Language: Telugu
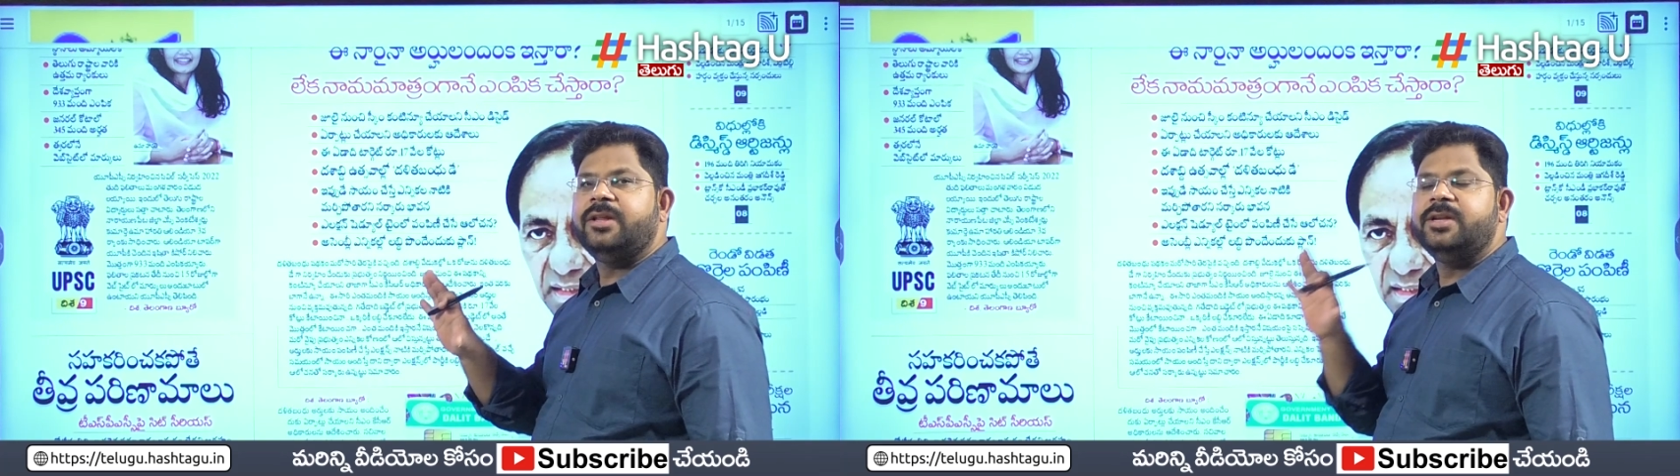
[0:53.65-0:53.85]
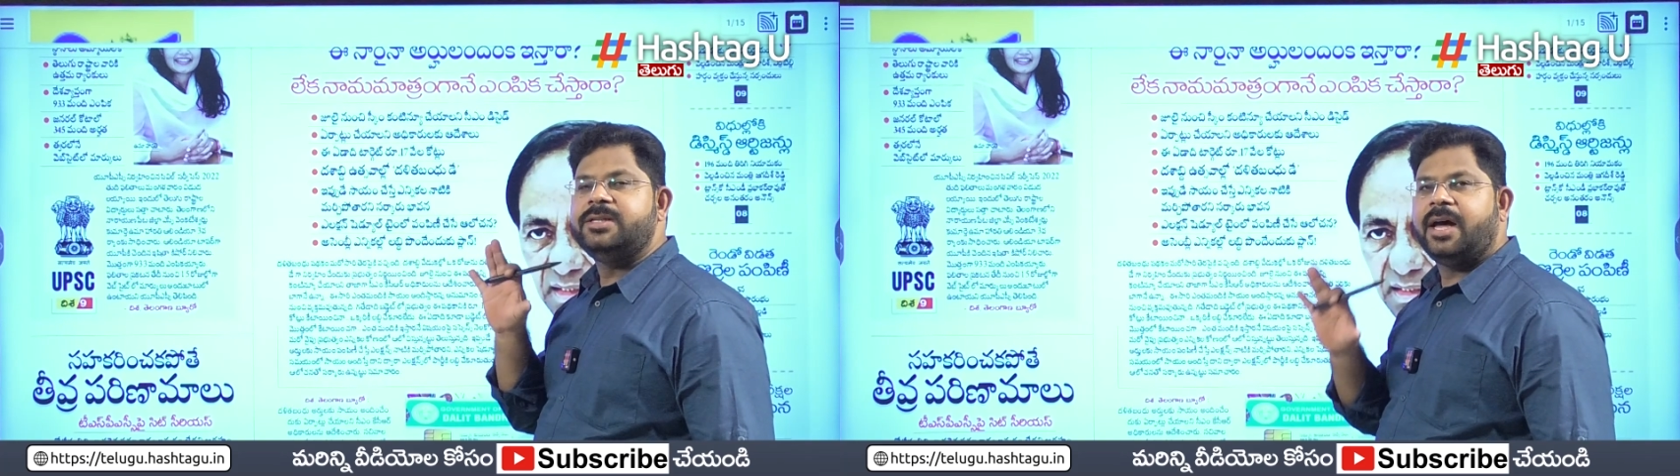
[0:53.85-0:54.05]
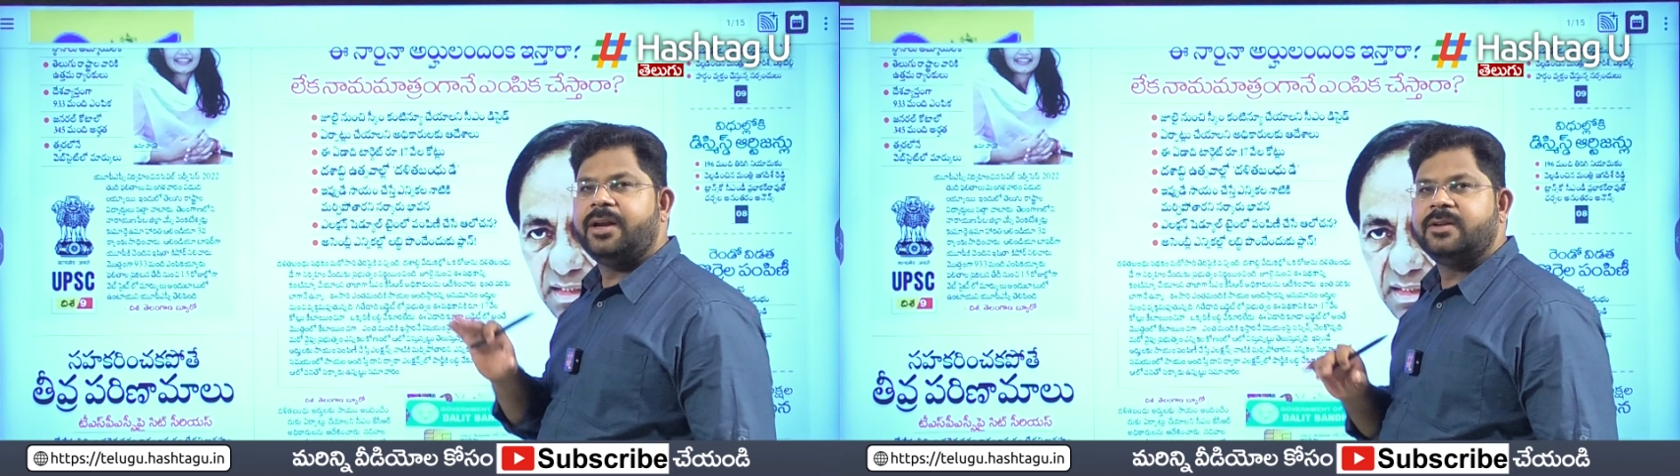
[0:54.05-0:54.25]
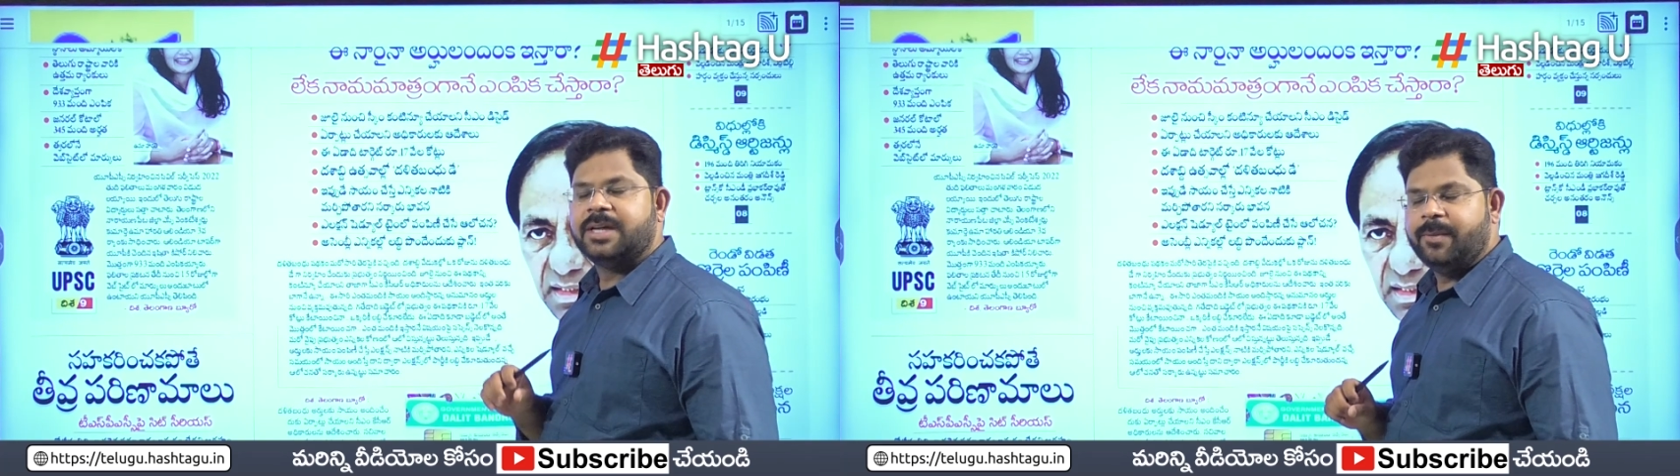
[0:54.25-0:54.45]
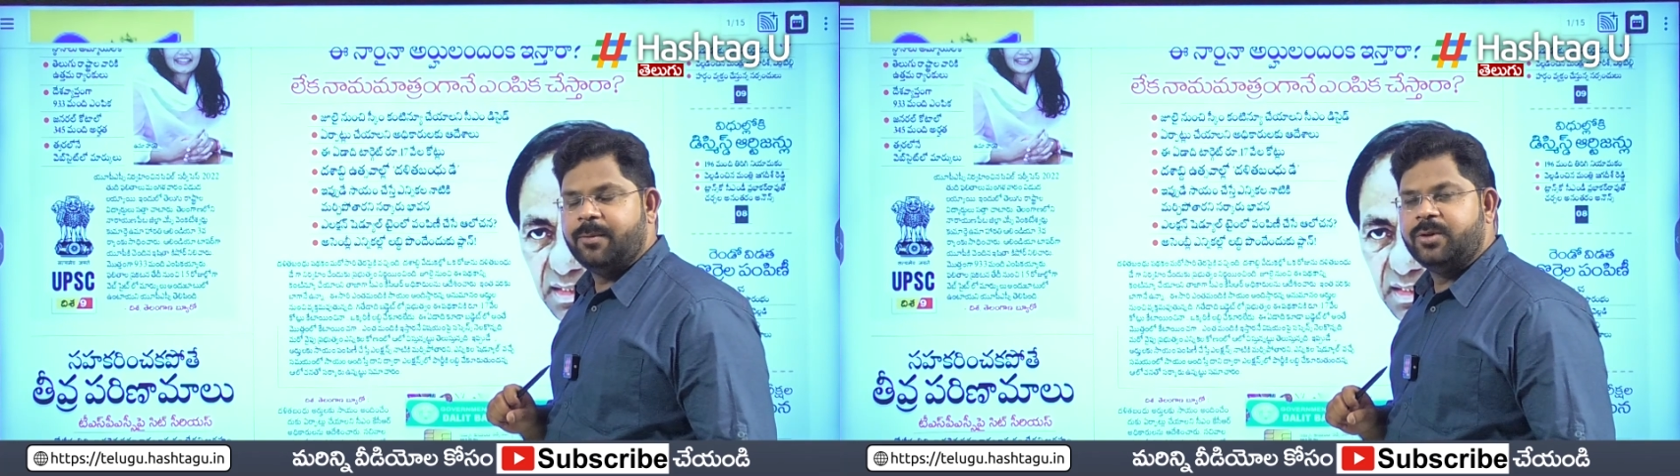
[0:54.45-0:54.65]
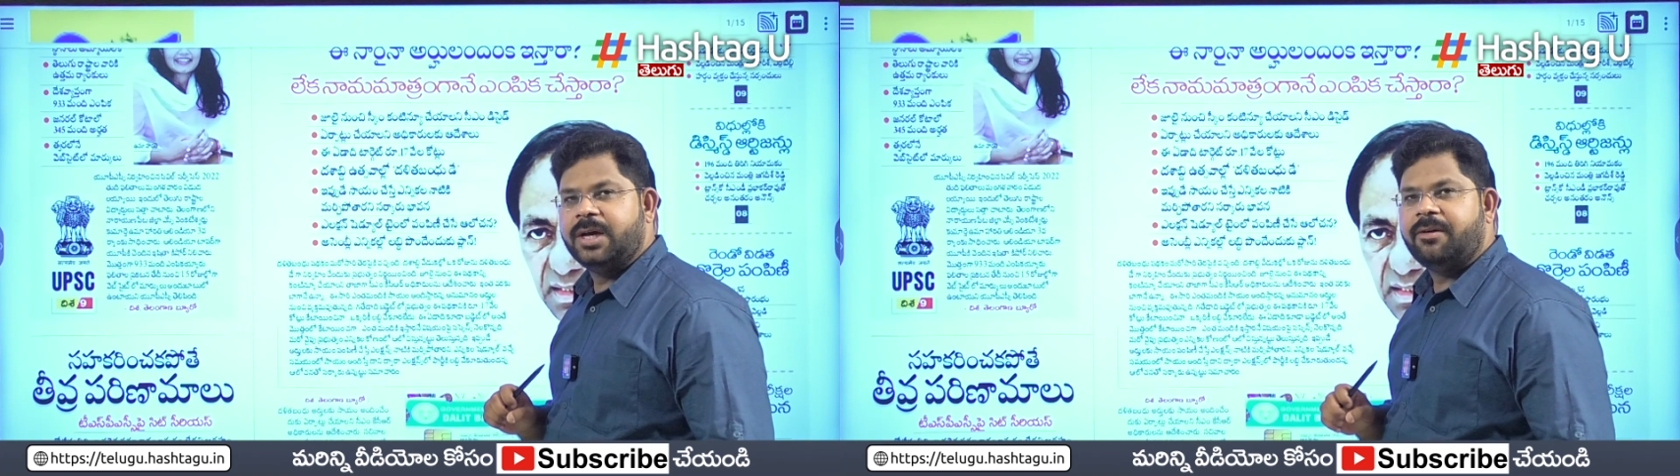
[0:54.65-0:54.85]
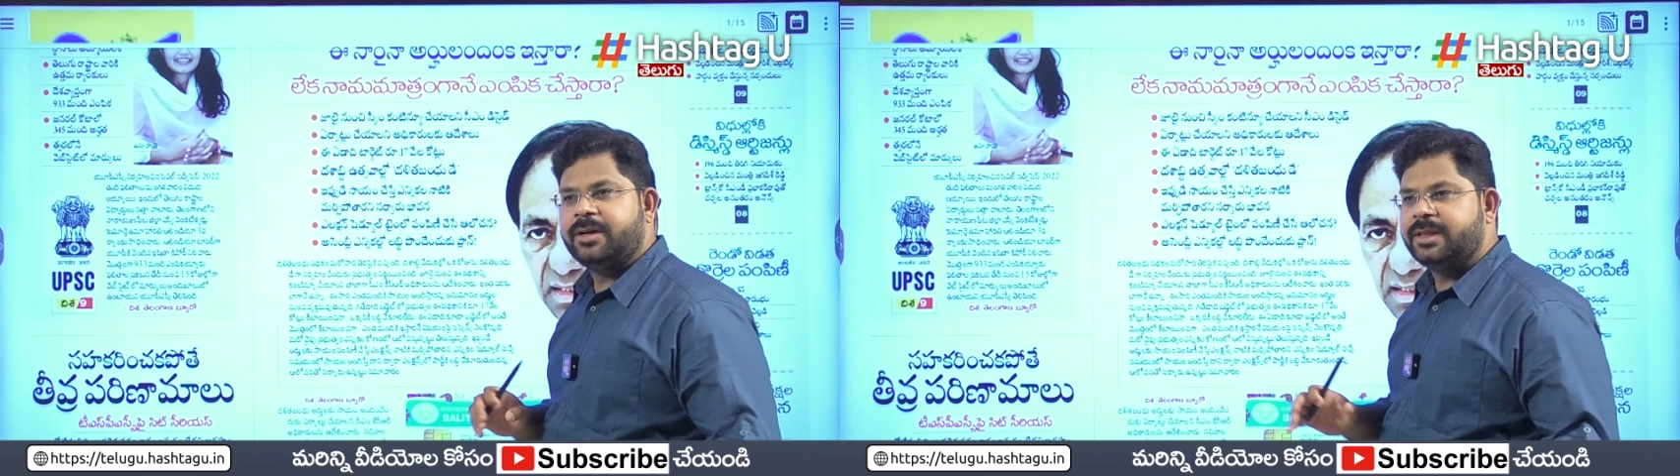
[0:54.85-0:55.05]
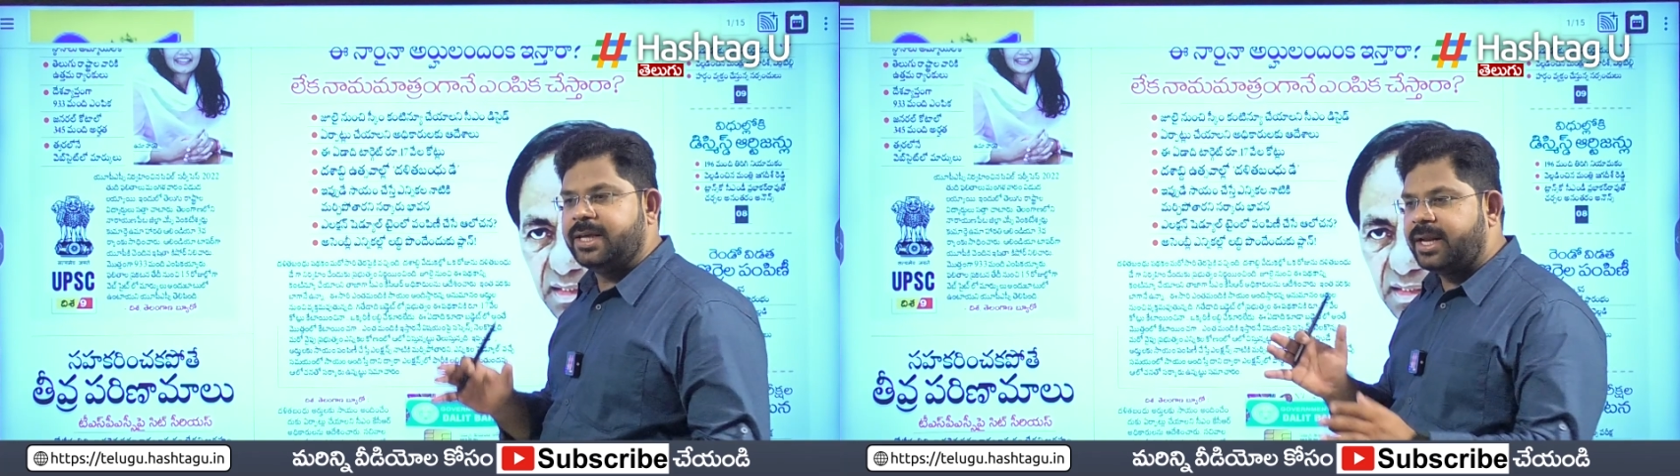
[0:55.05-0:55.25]
ఐదు నుంచి ఆరు నెలల సమయం ఉంది
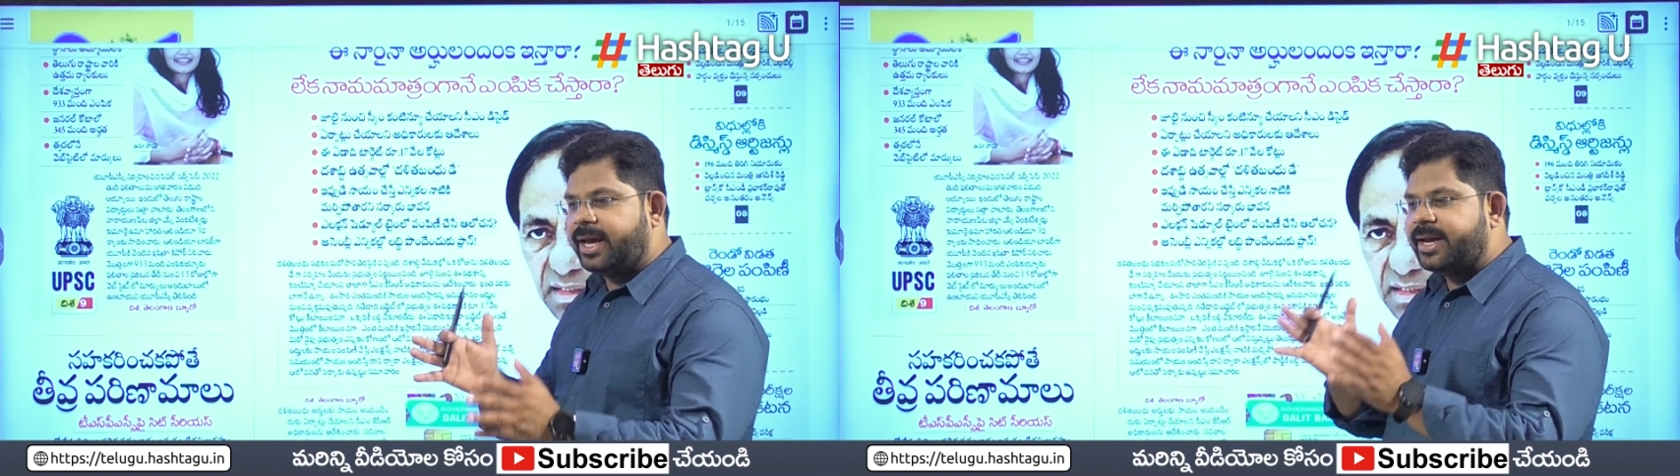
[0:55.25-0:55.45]
కాబట్టి తీరా